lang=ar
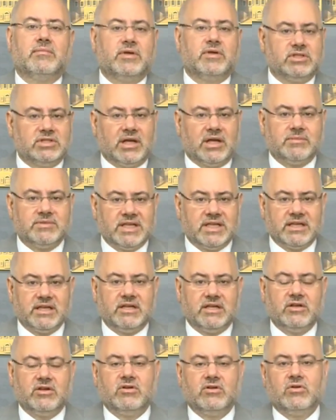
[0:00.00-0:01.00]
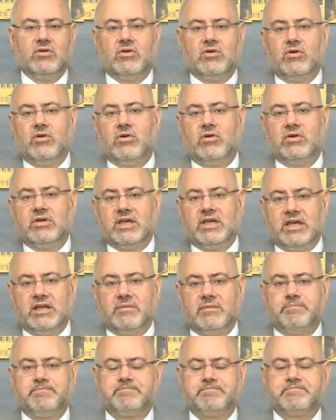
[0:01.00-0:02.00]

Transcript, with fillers: برجع بذكر أنه كان